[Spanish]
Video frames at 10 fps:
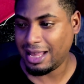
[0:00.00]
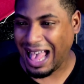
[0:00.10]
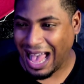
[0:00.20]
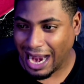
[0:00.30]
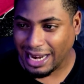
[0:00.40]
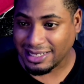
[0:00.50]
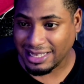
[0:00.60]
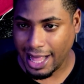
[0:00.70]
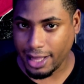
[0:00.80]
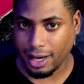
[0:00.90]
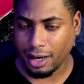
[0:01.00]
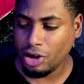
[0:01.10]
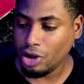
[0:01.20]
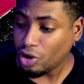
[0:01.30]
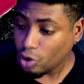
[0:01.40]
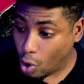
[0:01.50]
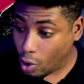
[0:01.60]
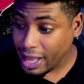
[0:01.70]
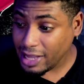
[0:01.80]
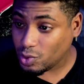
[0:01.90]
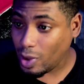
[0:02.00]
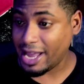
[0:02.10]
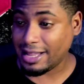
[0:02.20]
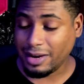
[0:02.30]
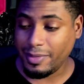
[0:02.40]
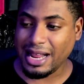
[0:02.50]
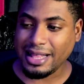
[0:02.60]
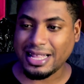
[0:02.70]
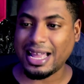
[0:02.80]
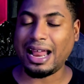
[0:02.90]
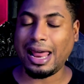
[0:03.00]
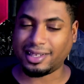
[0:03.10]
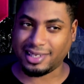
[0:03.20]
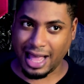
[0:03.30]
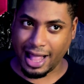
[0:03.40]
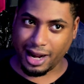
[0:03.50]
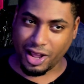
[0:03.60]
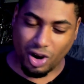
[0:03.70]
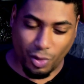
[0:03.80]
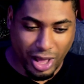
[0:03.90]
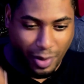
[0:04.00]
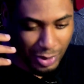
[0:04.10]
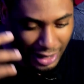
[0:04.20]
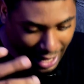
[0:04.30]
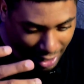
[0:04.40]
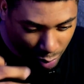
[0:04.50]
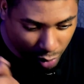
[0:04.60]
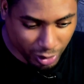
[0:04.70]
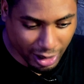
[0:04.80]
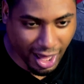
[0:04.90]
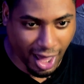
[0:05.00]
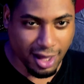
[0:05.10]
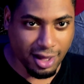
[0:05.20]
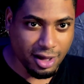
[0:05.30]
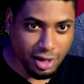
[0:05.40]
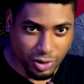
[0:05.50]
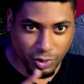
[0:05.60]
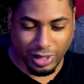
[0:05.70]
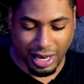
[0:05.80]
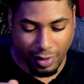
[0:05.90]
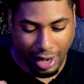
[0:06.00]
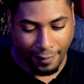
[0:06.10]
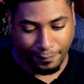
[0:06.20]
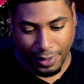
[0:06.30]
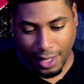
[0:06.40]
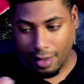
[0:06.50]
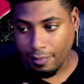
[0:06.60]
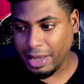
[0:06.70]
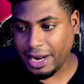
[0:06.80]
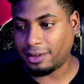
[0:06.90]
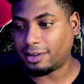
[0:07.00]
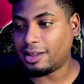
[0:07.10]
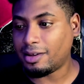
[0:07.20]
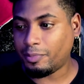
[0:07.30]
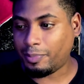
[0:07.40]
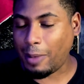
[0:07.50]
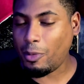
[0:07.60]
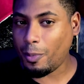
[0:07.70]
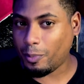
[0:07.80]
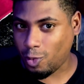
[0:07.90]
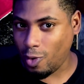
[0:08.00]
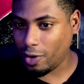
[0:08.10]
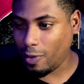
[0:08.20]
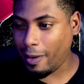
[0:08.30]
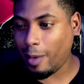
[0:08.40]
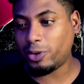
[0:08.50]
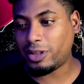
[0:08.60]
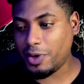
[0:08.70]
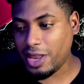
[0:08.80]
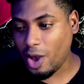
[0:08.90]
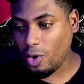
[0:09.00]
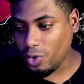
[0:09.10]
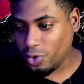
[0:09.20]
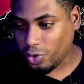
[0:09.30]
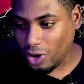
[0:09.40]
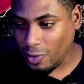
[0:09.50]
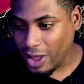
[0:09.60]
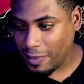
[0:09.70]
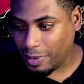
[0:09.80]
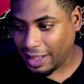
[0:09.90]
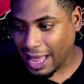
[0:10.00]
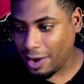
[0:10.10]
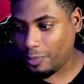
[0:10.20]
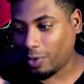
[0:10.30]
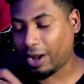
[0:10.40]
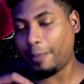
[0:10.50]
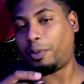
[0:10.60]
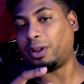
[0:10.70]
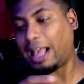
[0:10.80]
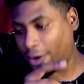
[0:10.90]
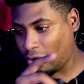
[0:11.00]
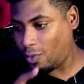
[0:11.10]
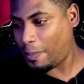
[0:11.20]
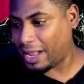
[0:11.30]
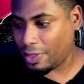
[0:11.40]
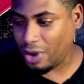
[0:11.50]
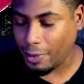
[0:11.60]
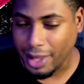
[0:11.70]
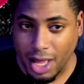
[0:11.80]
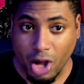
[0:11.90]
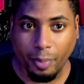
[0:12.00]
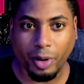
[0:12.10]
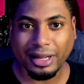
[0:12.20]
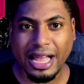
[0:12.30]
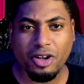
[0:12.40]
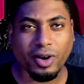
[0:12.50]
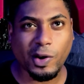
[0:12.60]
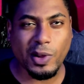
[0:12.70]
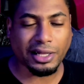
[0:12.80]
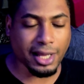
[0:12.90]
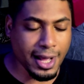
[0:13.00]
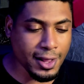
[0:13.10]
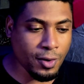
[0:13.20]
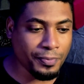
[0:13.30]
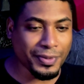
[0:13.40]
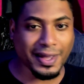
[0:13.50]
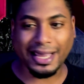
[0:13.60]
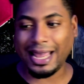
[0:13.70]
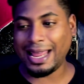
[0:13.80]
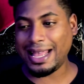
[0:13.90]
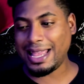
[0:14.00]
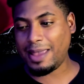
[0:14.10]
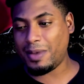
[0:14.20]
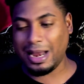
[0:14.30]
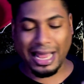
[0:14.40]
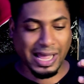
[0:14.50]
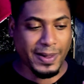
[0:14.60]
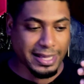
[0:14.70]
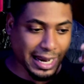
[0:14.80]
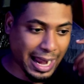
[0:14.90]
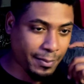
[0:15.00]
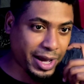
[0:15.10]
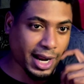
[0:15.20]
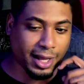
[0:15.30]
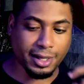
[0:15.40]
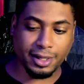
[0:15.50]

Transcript: a Alexandra. Con eso ahí terminan de enterrar a Alexandra. yo le voy a explicar el por qué. Y ustedes verán. Miren, vamos, cuando hagamos este video, yo le voy a explicar el por qué. No lo voy a explicar de una vez. Porque yo creo que entiendo que ella le acaba de enterrar. Mira.